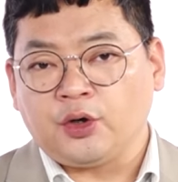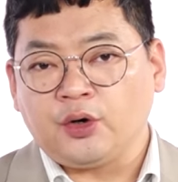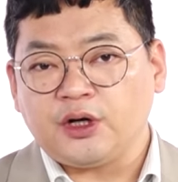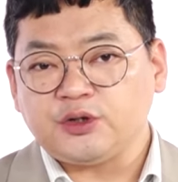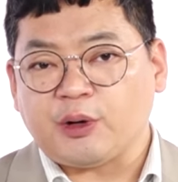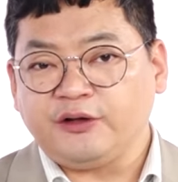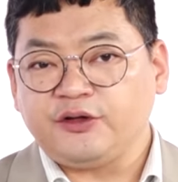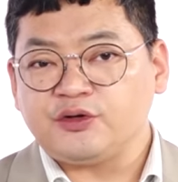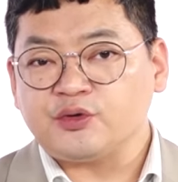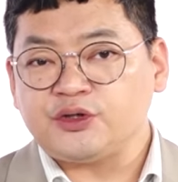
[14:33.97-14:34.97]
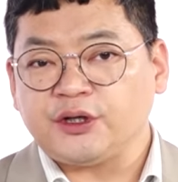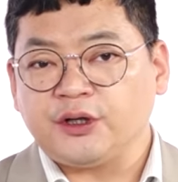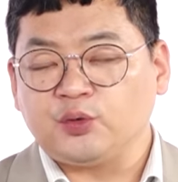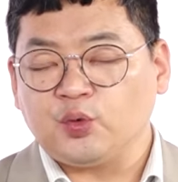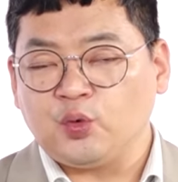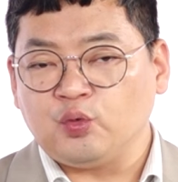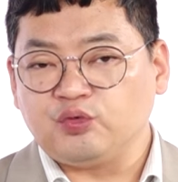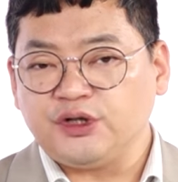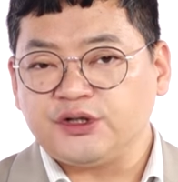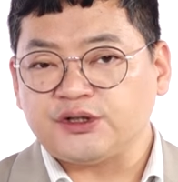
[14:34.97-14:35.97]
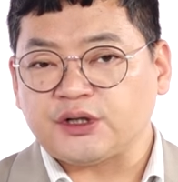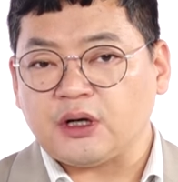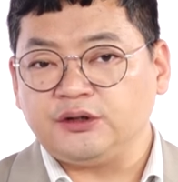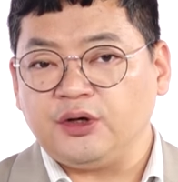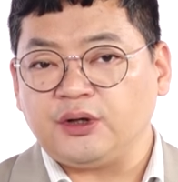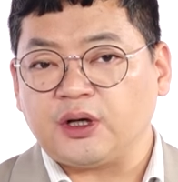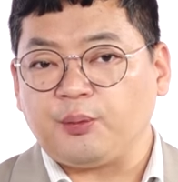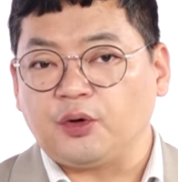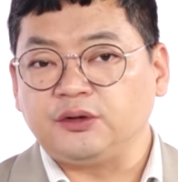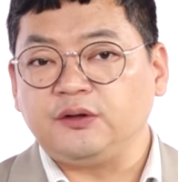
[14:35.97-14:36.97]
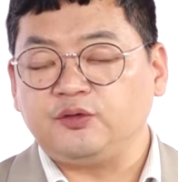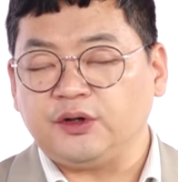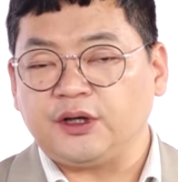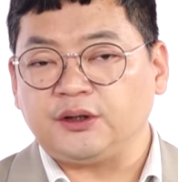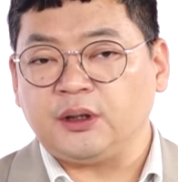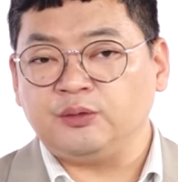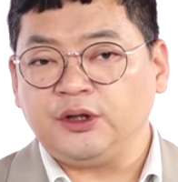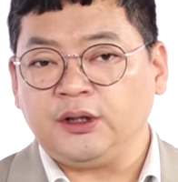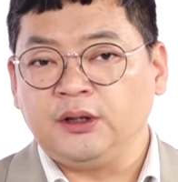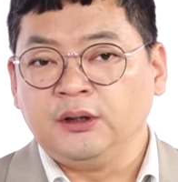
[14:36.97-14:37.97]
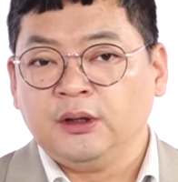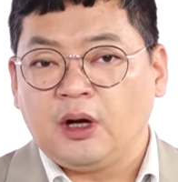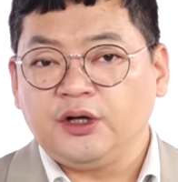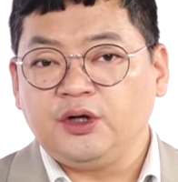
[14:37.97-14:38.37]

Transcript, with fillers: 여러 가지 관세 정책에도 우리 증시가 의연하게 버틸 수 있기 때문에 아,